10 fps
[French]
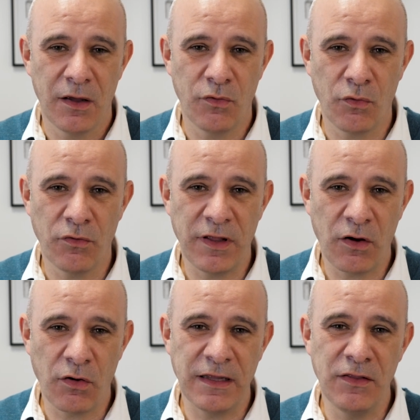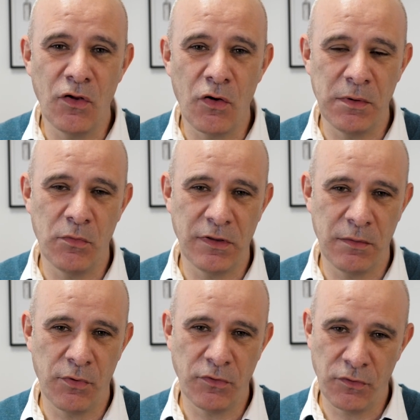Donc on accorde énormément
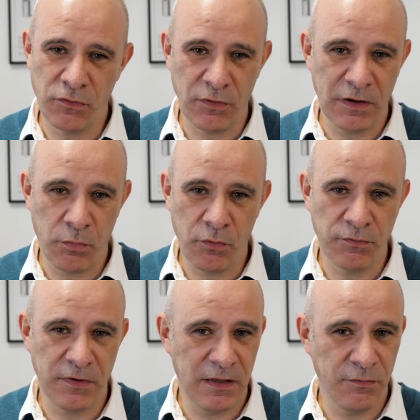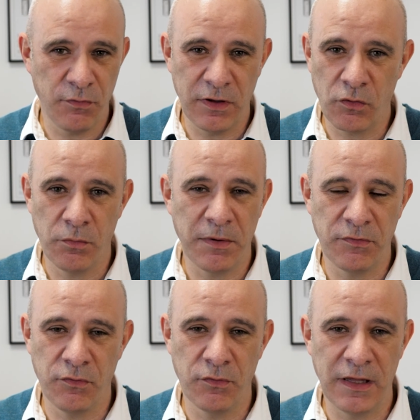d'importance sur les profils. Il faut être
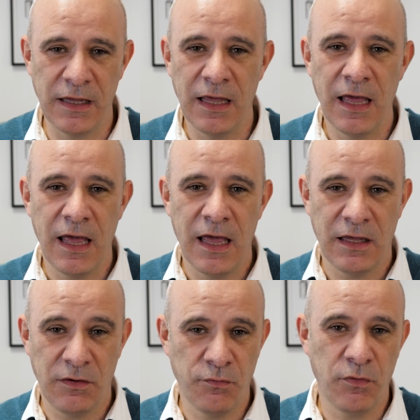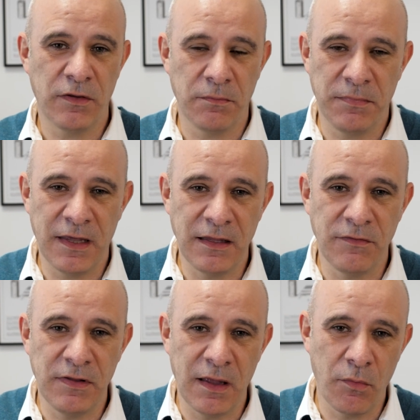passionné, il faut être bien
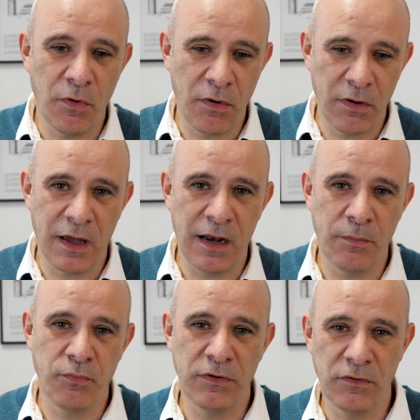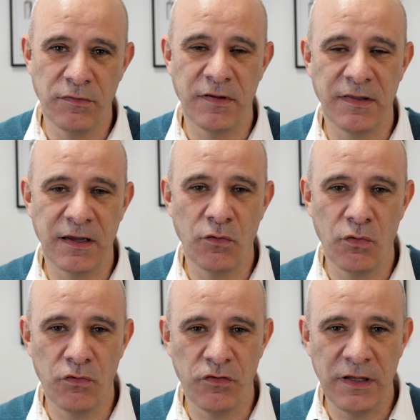évidemment à la pointe de sa
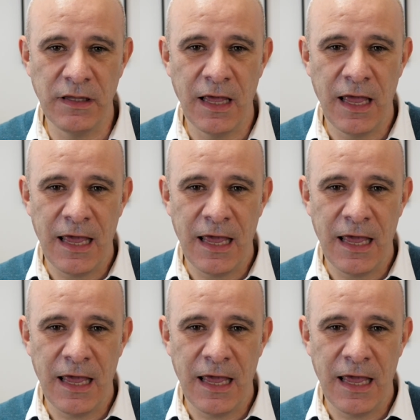technologie.